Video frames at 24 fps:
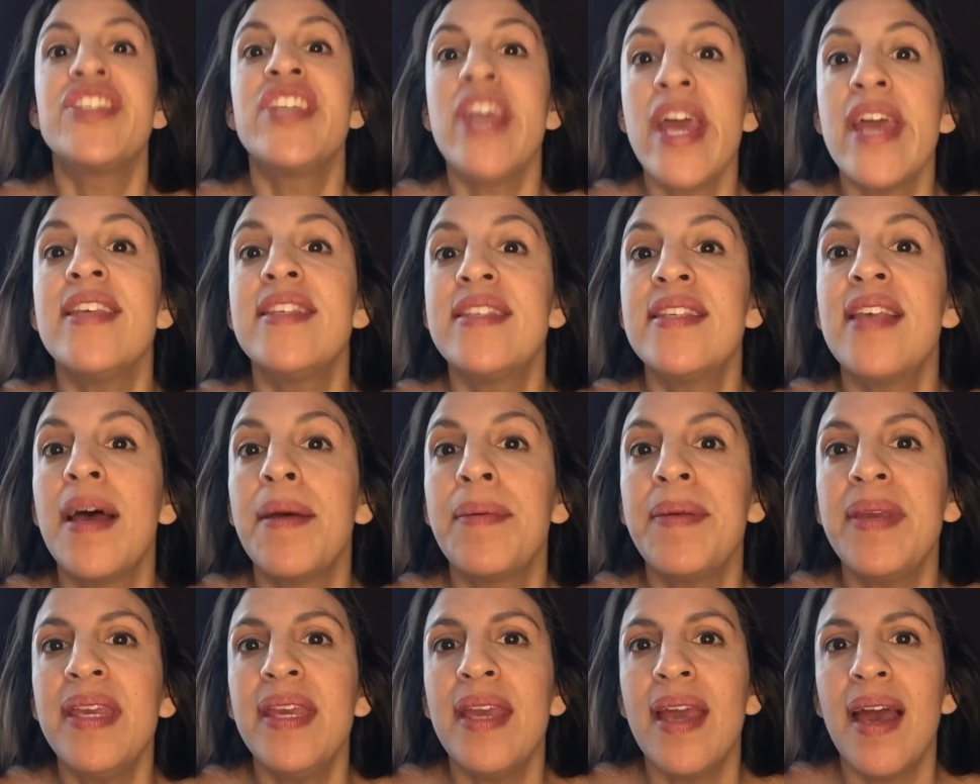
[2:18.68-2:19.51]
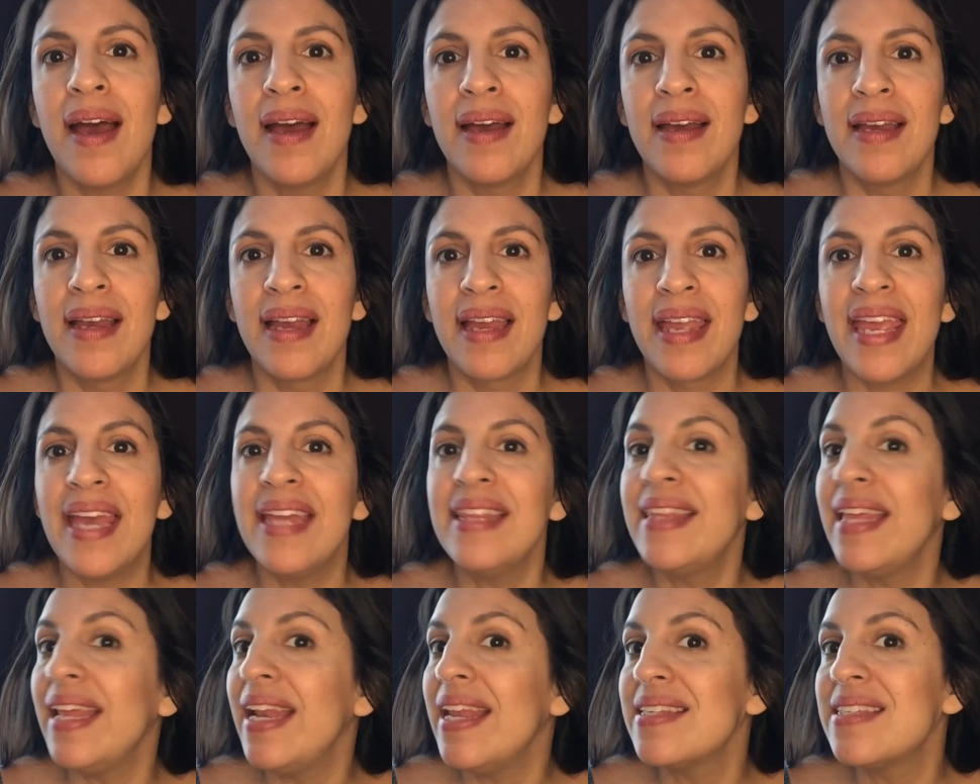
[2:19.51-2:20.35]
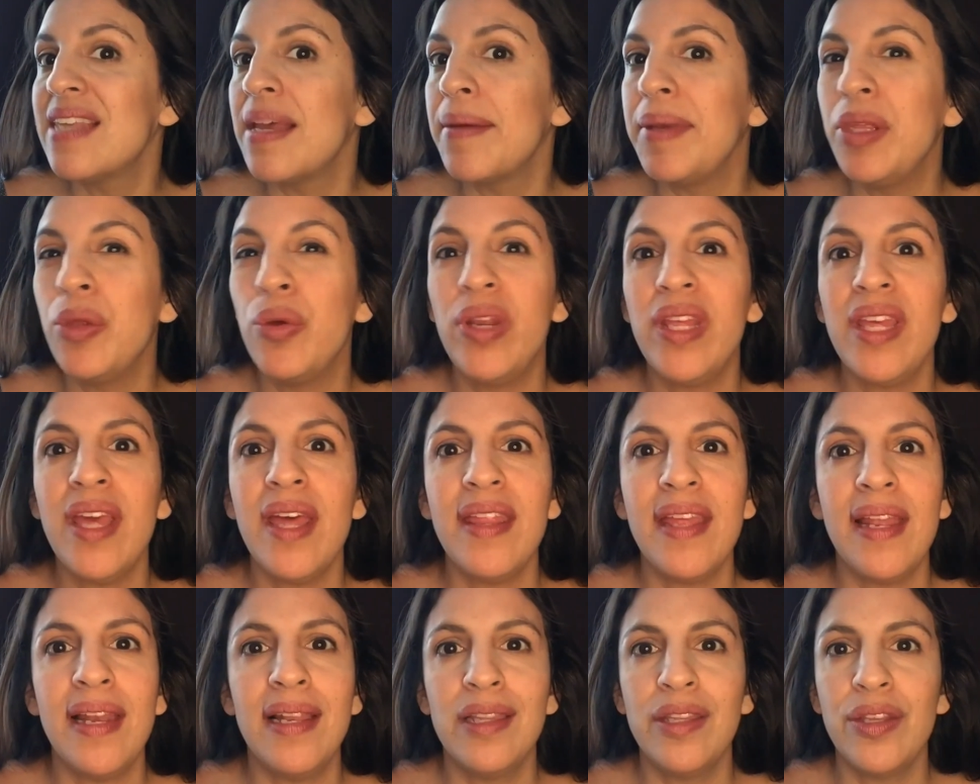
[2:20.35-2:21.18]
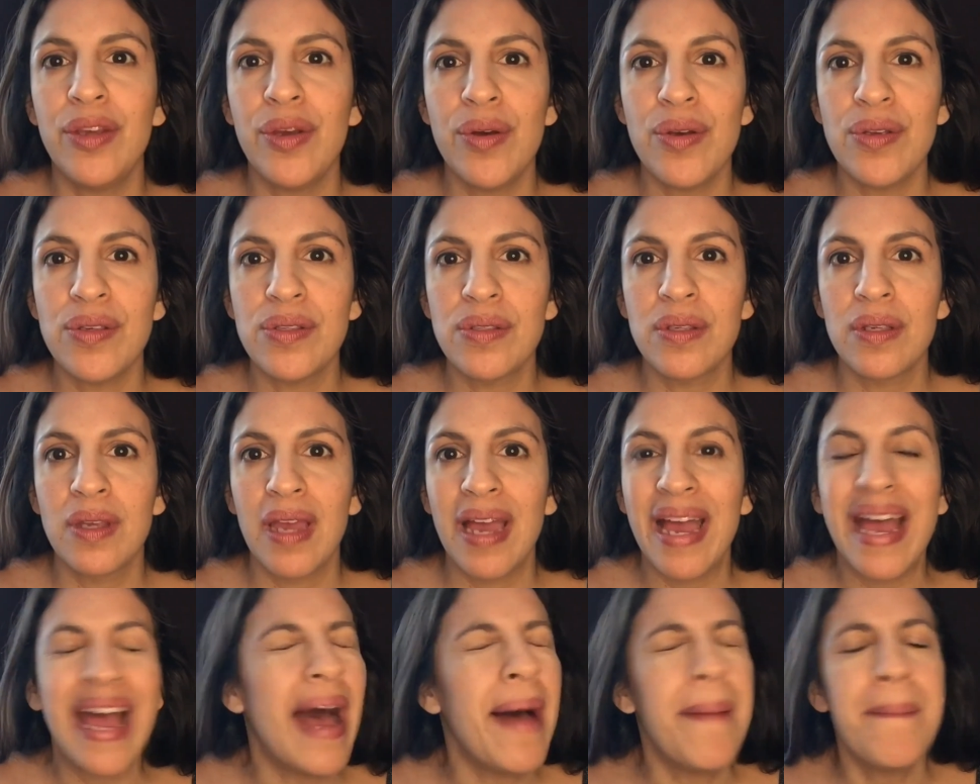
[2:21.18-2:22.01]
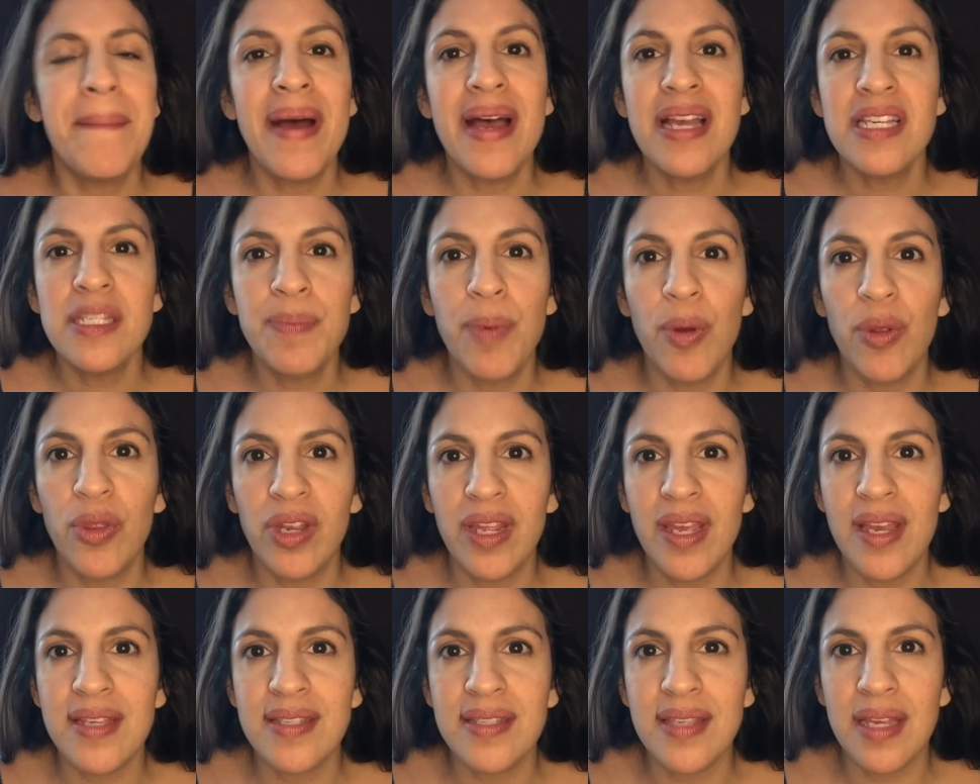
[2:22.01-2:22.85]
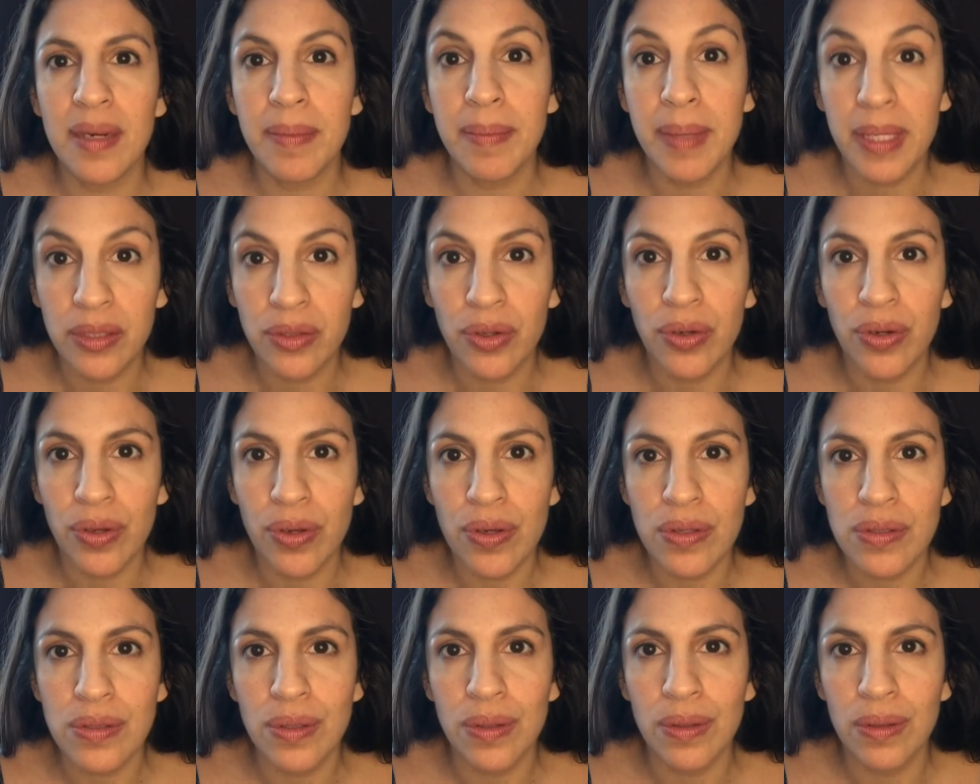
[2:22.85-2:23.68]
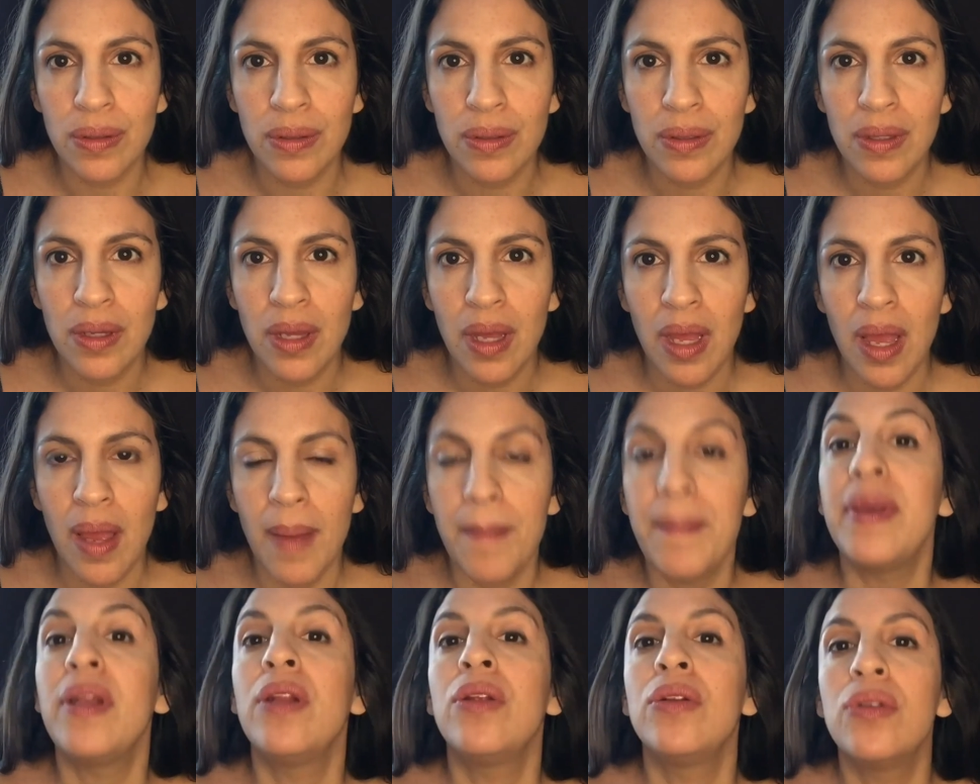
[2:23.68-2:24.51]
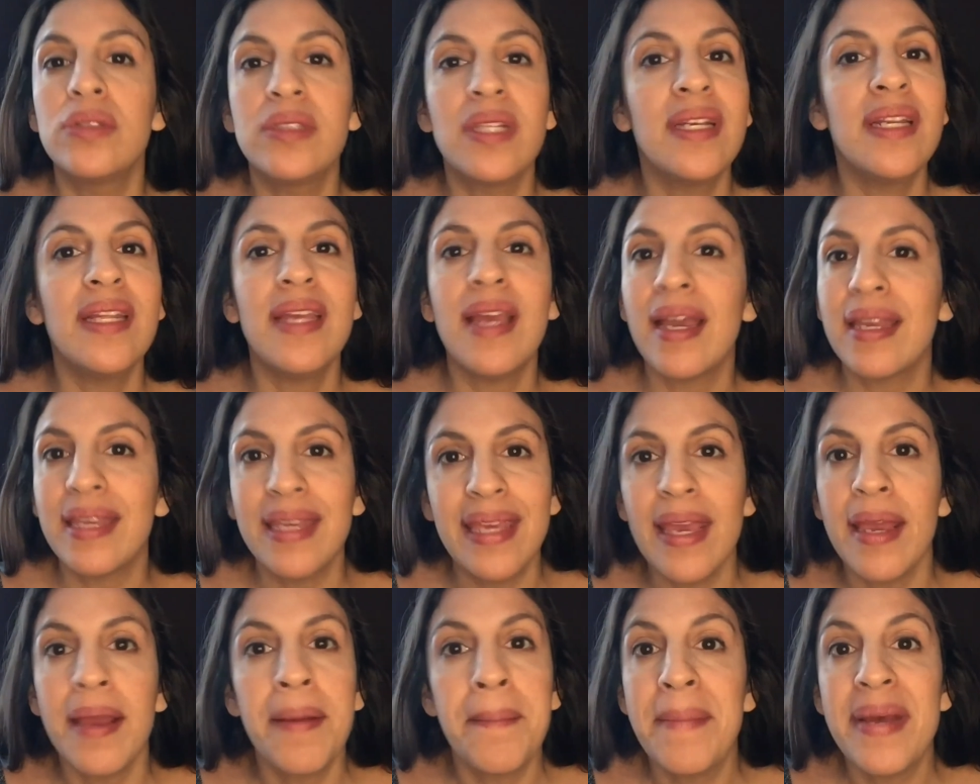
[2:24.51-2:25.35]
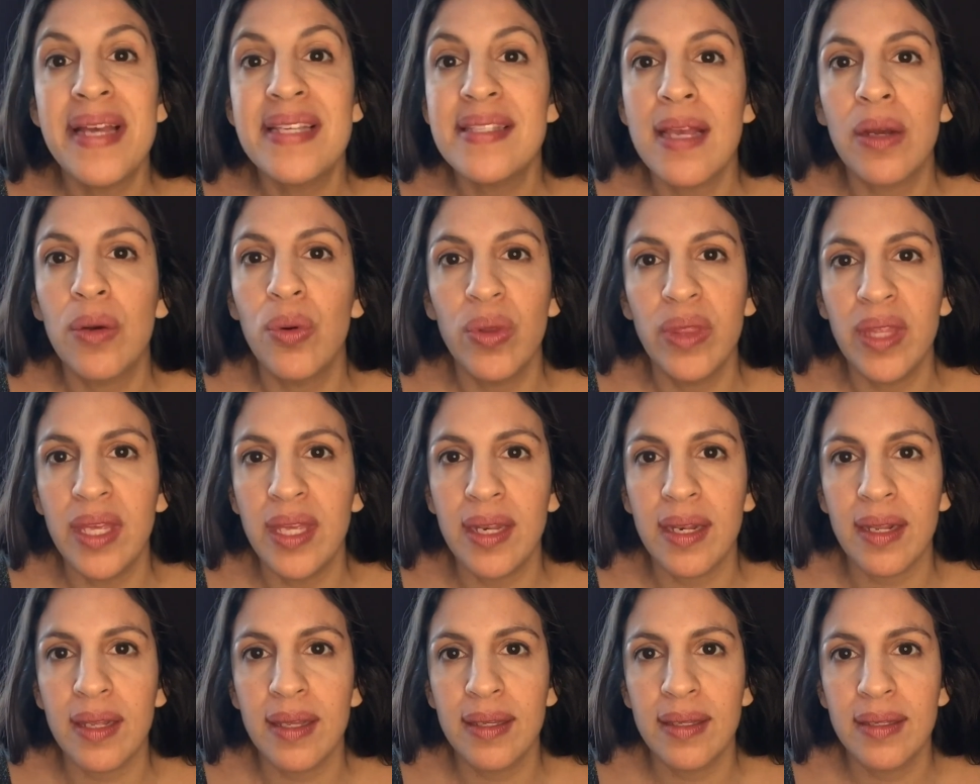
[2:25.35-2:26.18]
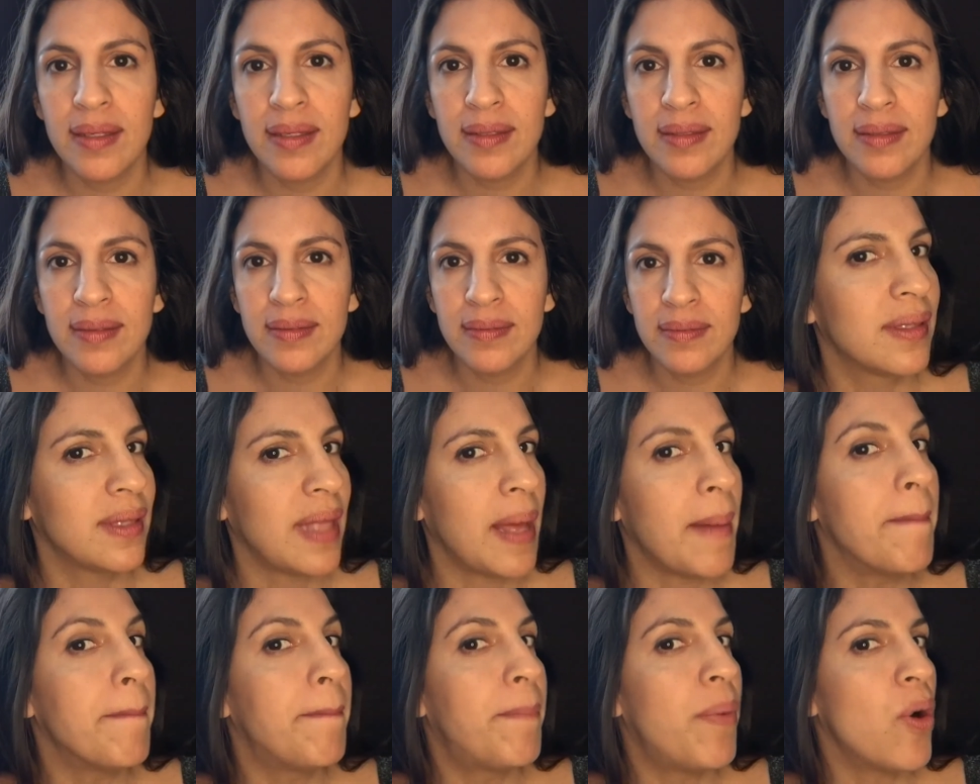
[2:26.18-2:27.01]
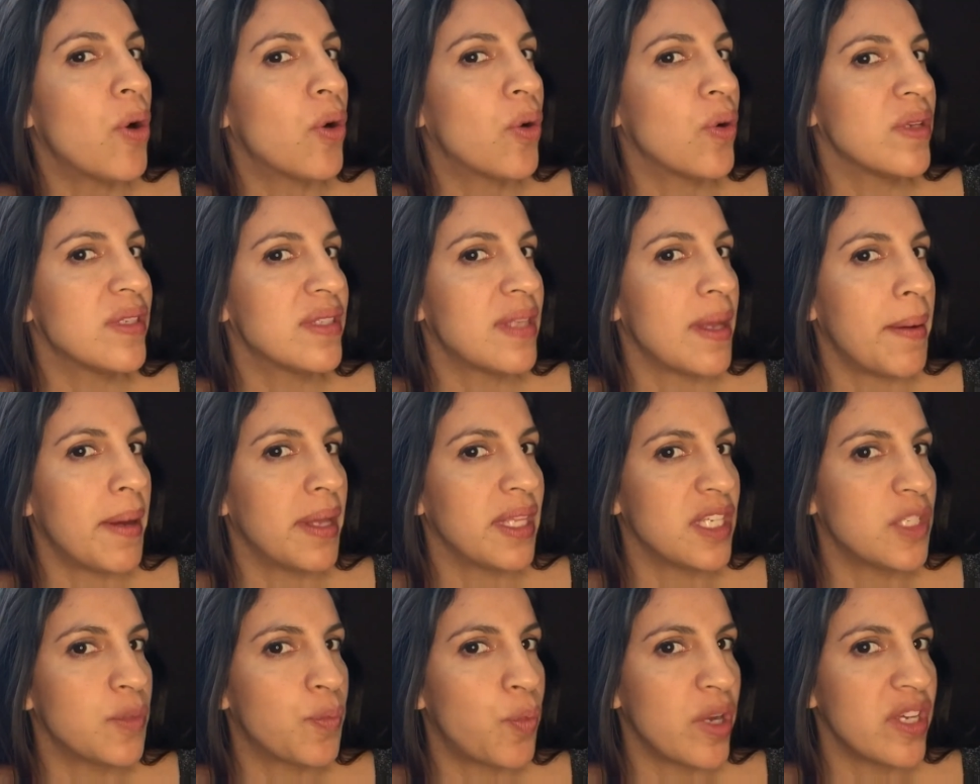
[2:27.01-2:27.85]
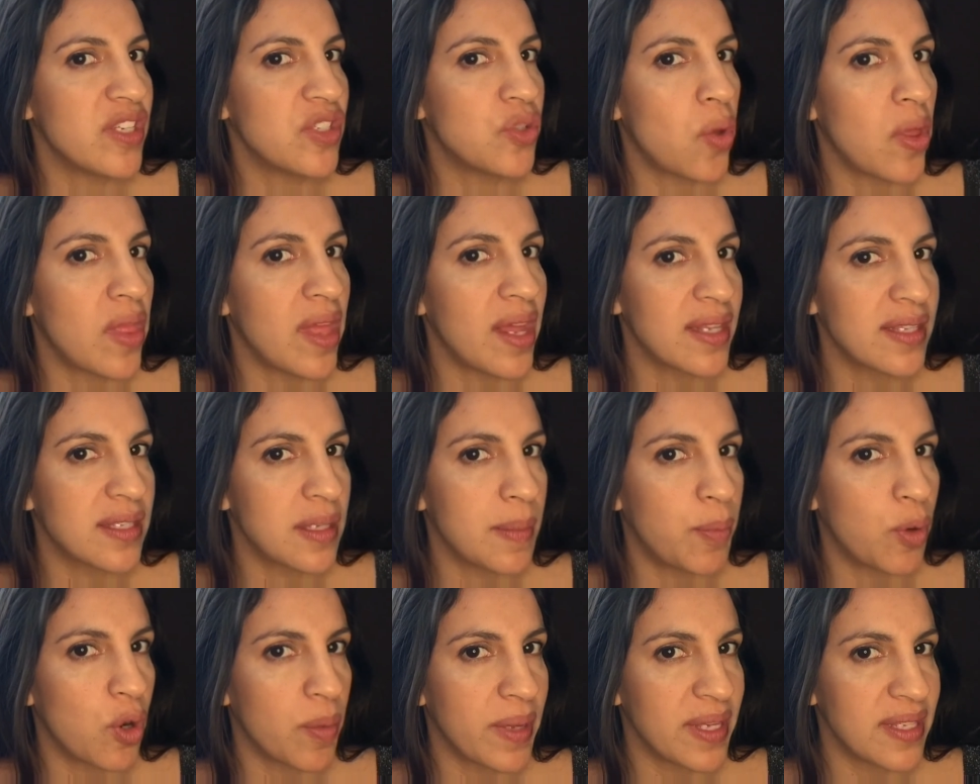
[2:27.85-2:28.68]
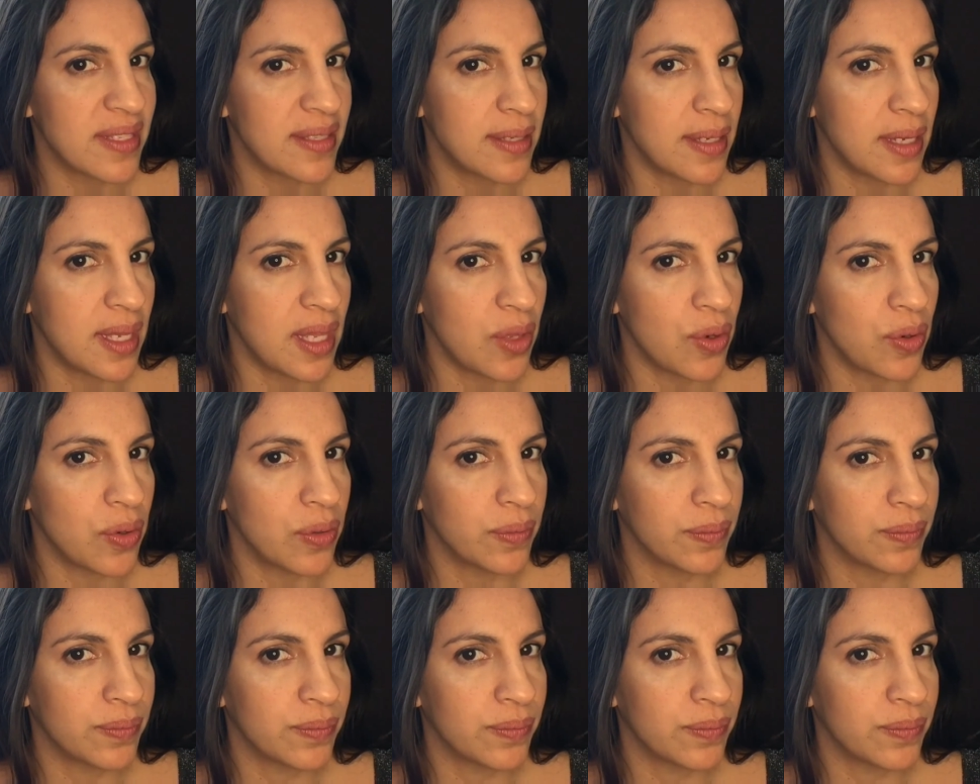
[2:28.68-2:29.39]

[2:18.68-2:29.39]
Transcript: Ñay sabía que ante la sabiduría del dios jamás podría ser victorioso pero no tenía a quién más acudir. Tampoco estaba dispuesto a darse por vencido.